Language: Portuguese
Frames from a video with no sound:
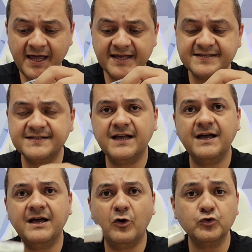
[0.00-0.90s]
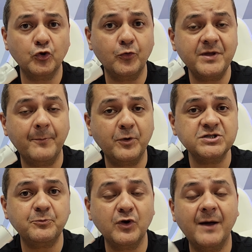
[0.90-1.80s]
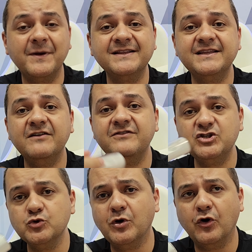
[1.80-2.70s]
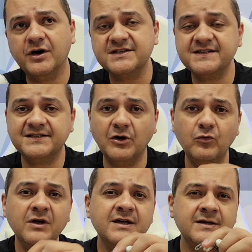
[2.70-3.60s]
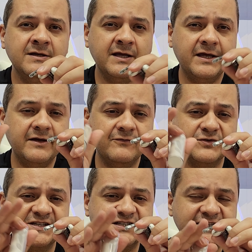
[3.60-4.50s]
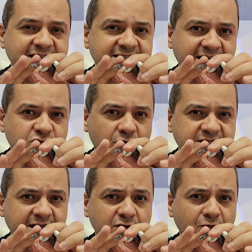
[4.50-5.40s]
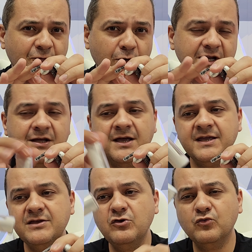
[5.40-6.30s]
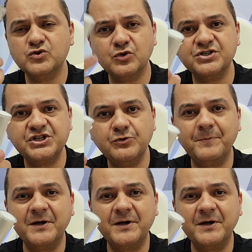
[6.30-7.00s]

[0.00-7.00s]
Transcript: essa autonomia pode pular para até 21 horas. Então, é, você já tem 7 horas aqui do fone e o estojinho